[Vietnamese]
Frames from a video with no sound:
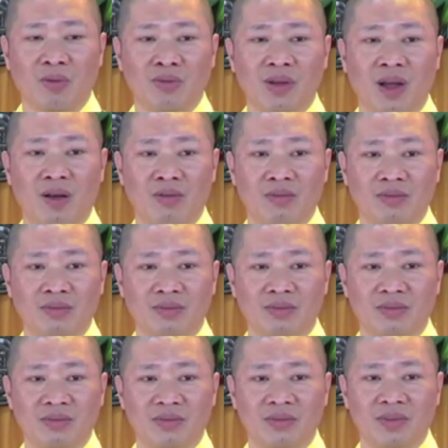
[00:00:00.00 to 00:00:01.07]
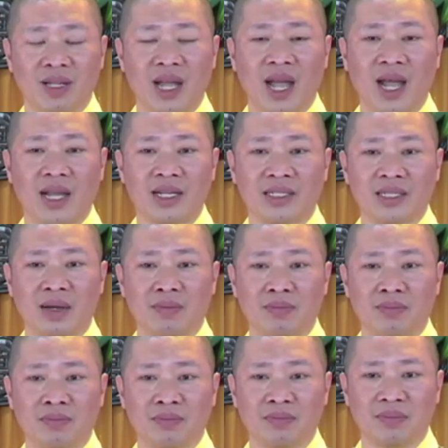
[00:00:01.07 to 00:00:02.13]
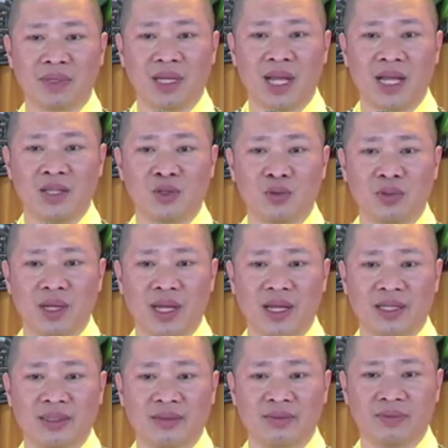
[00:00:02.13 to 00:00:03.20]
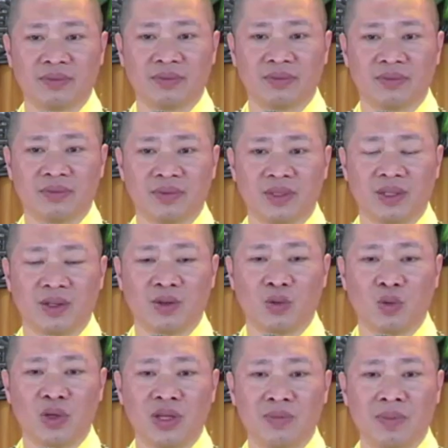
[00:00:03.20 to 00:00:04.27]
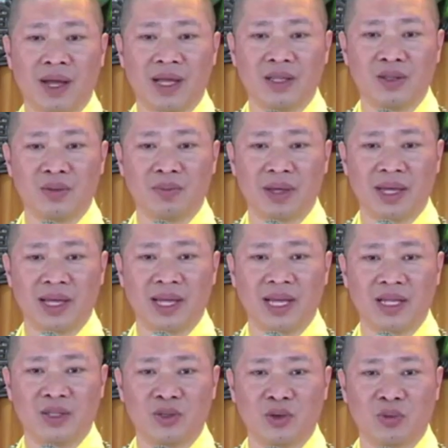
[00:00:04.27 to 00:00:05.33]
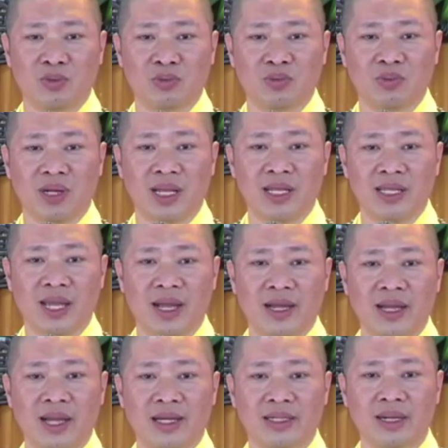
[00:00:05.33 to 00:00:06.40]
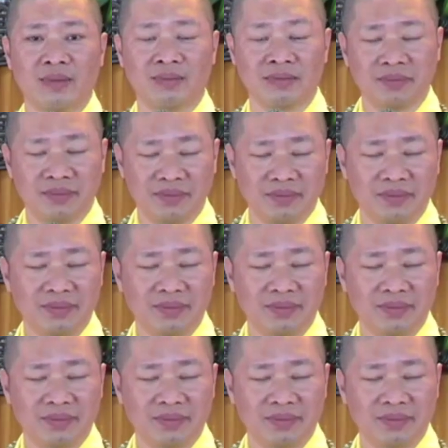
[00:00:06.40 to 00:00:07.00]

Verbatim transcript: tổng cộng 220.000, khuyến mãi cho mẹ 20, lấy chẳng 200.